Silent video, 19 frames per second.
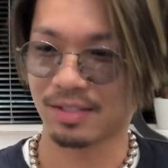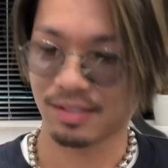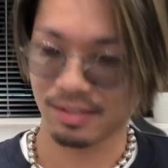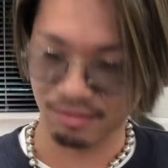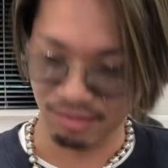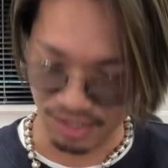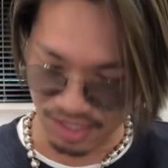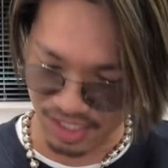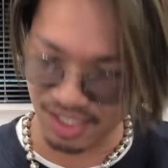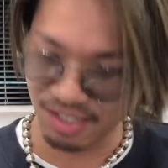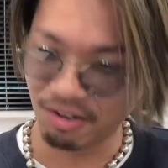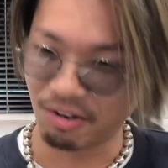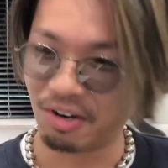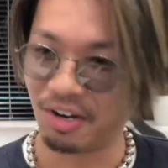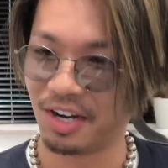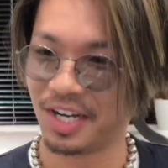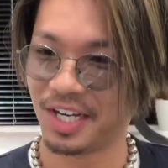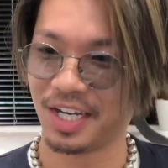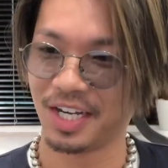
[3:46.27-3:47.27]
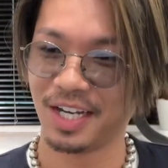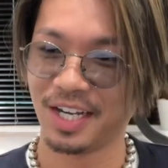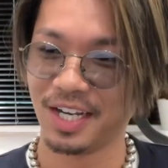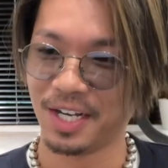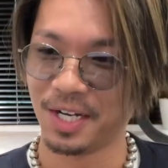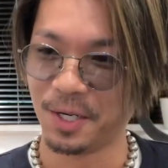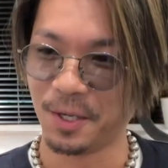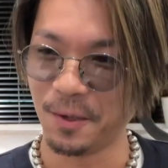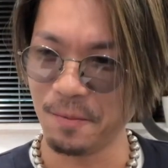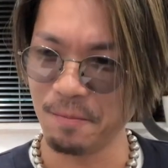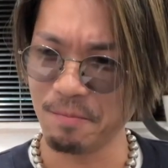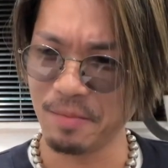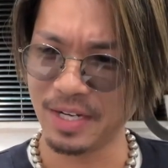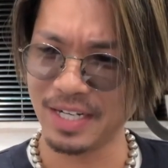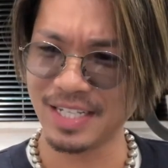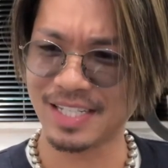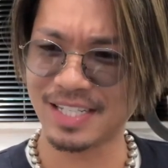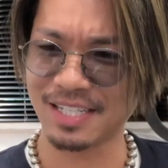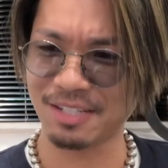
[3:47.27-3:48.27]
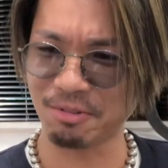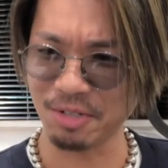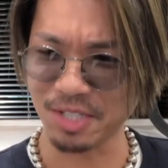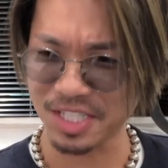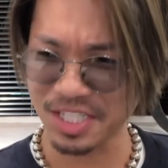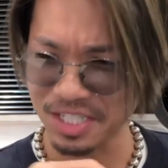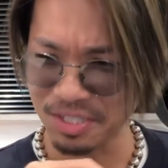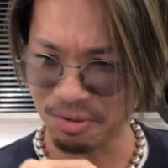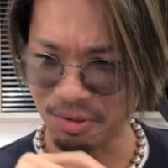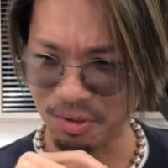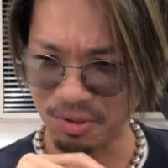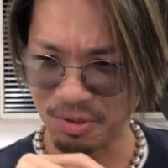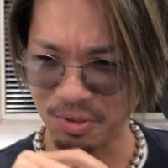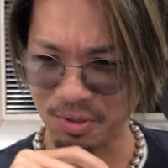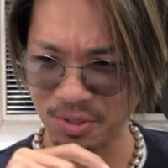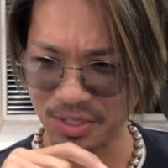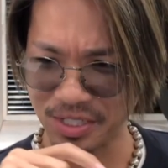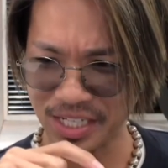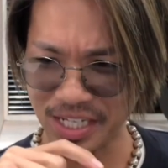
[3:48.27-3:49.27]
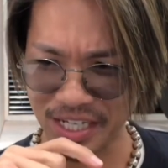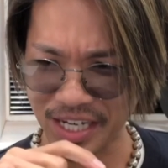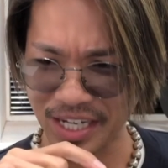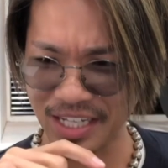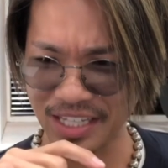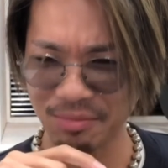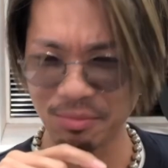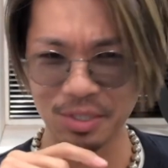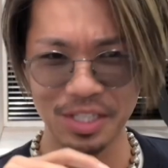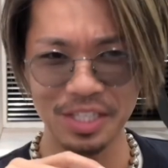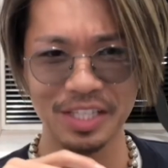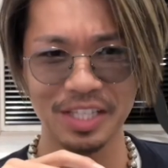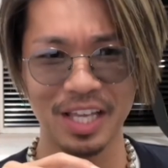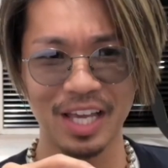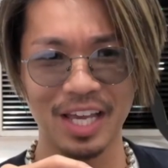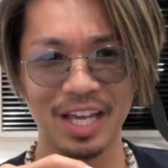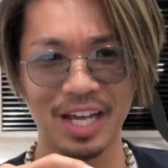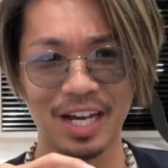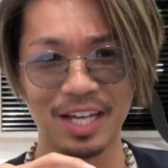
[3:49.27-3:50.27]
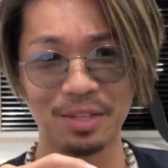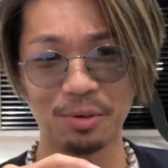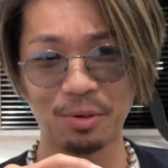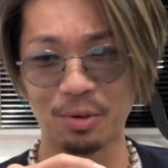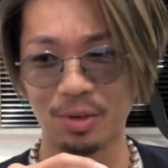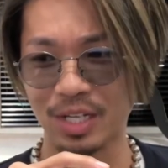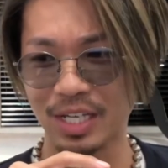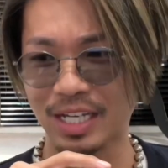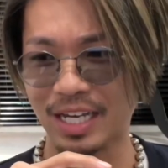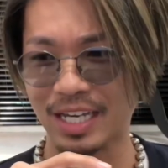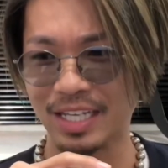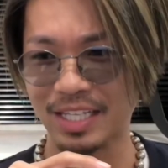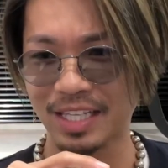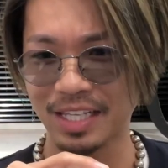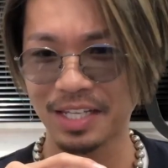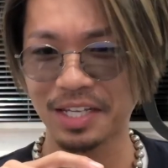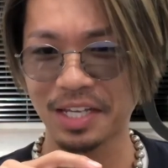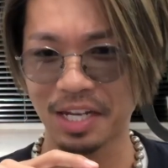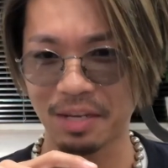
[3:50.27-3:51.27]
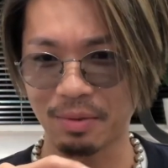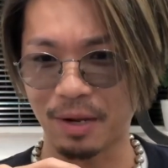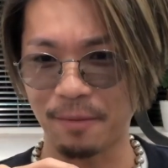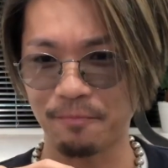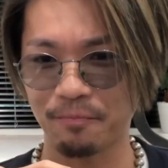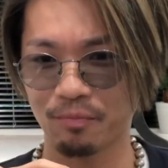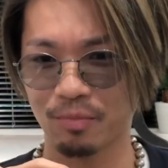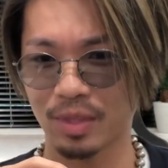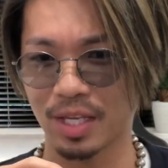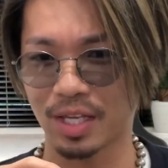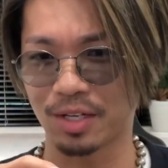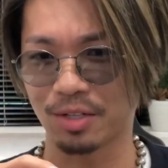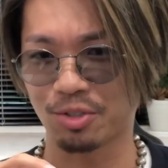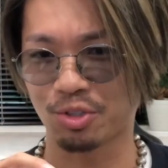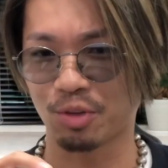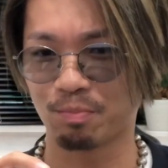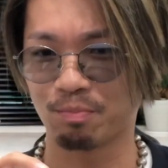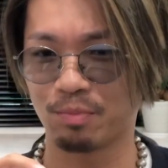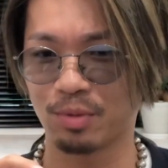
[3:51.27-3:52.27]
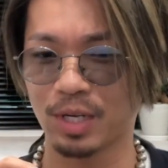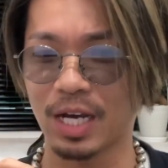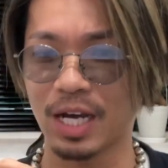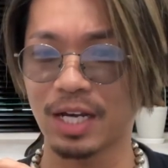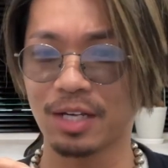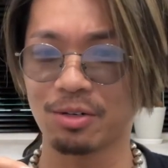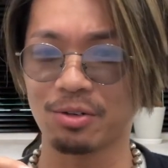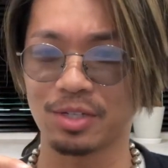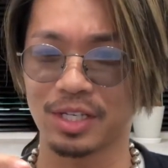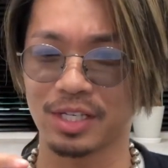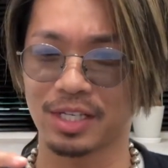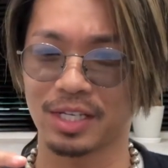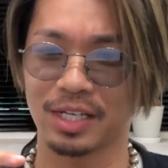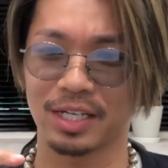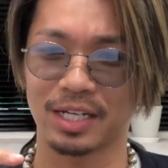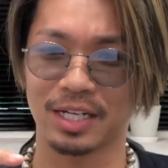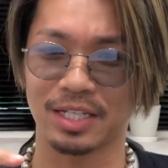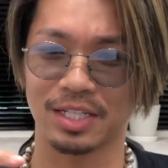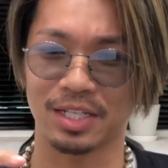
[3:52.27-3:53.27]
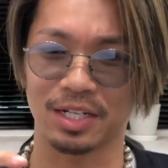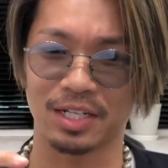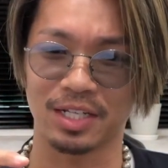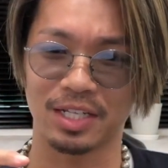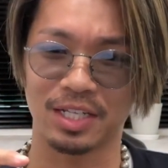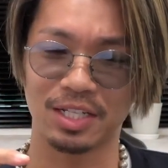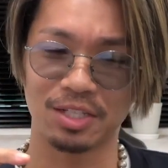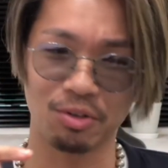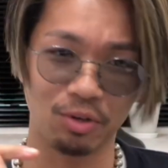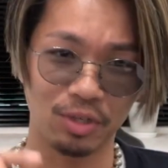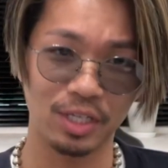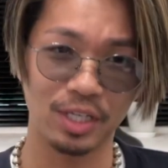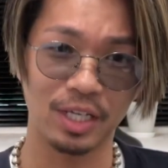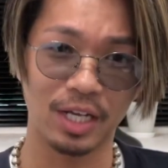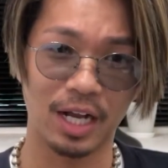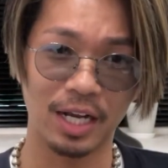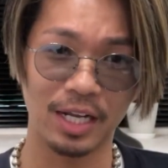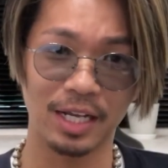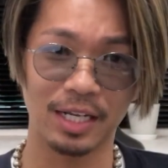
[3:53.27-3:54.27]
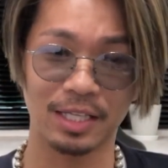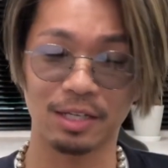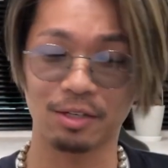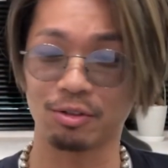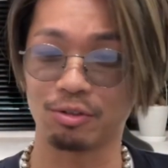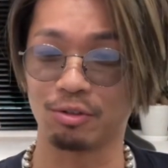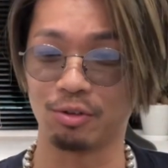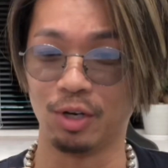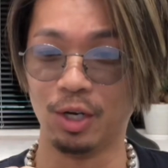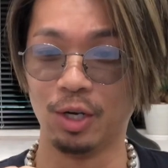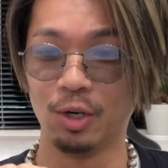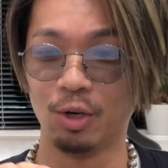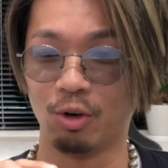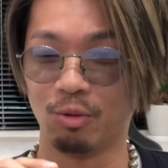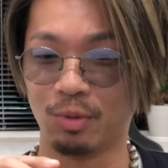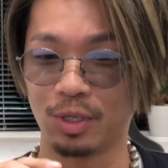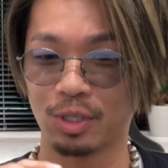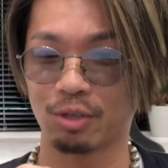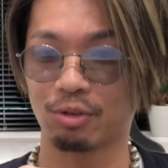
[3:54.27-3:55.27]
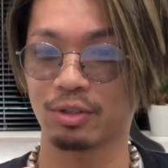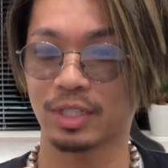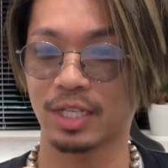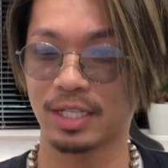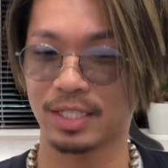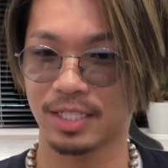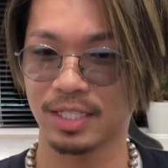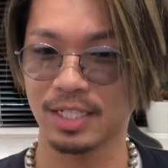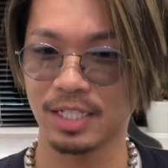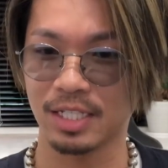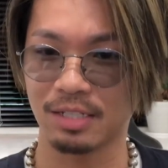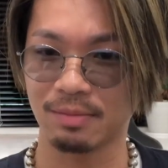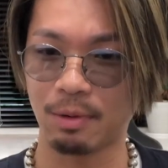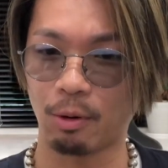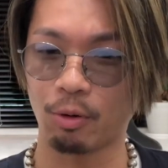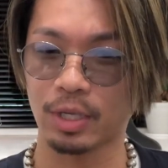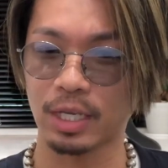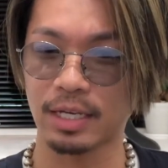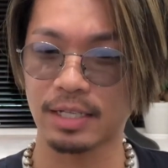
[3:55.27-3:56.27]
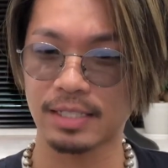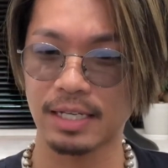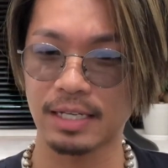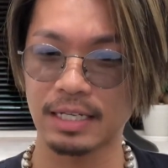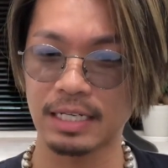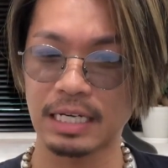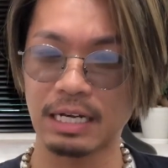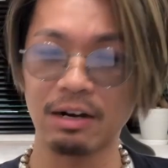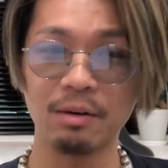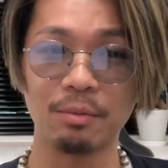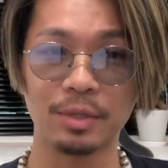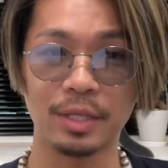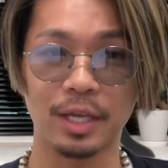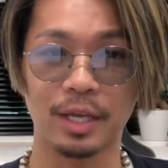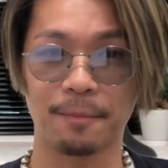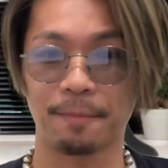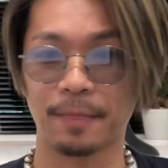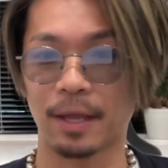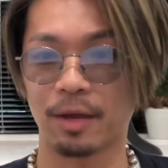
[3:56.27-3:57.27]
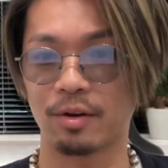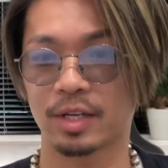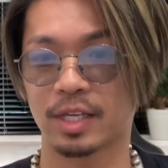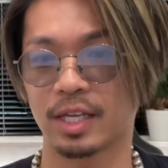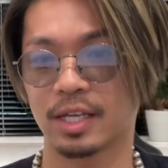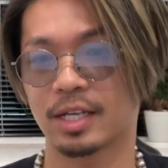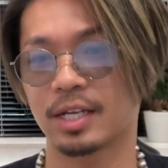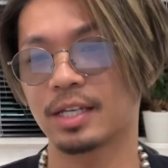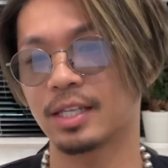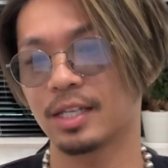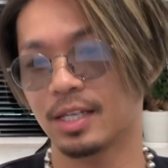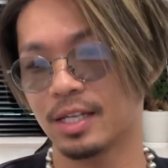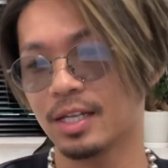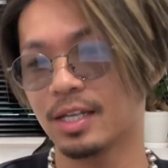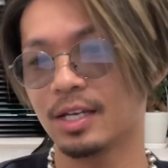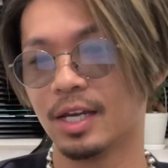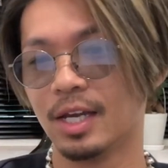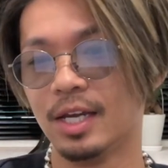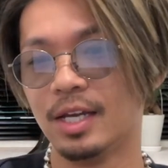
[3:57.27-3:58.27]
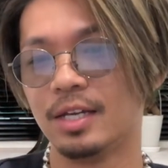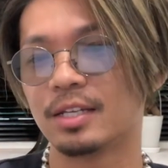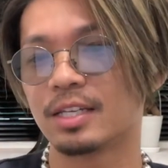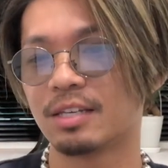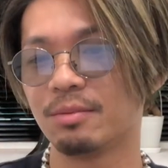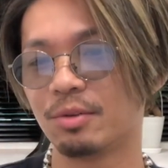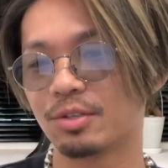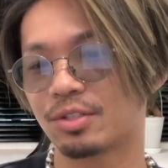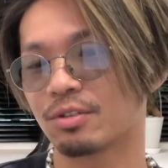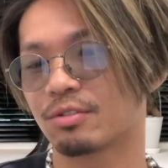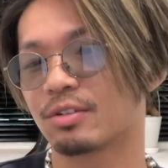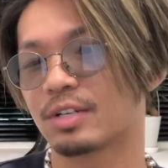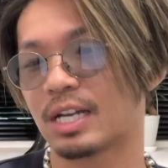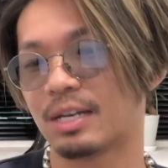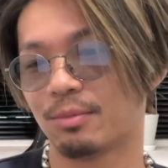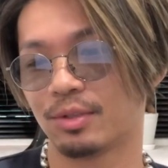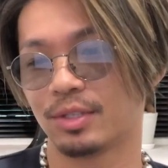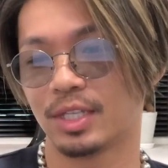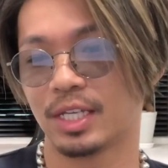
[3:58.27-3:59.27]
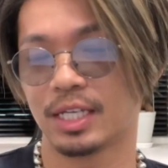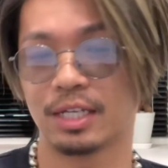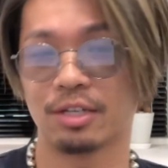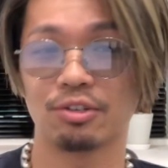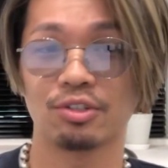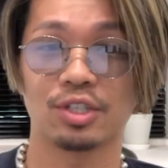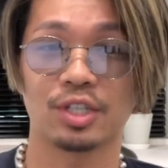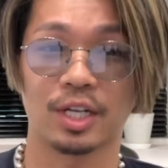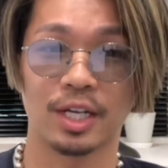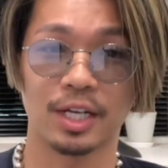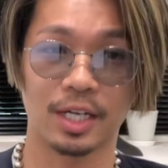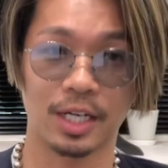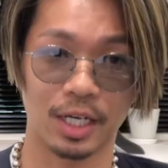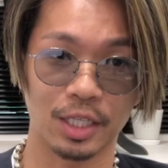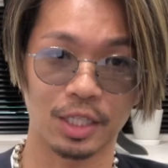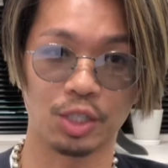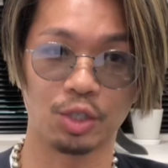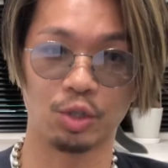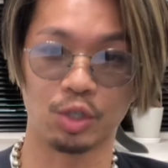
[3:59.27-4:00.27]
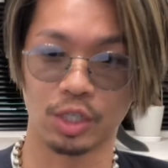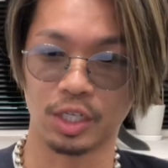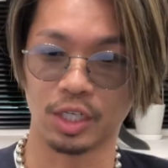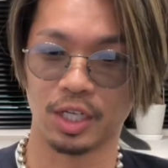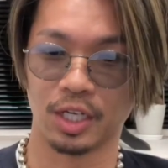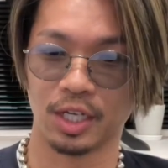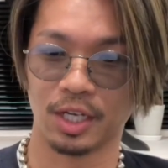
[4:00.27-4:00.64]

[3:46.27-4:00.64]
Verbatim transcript: 少しのほんまに少しの理解でもいいんであのご理解いただければあのショップ側の人間からしたら非常にありがたく思えることやし、まあ、お客さん側もねあの結果的に気持ちよく買い物できるんじゃないかていうふうに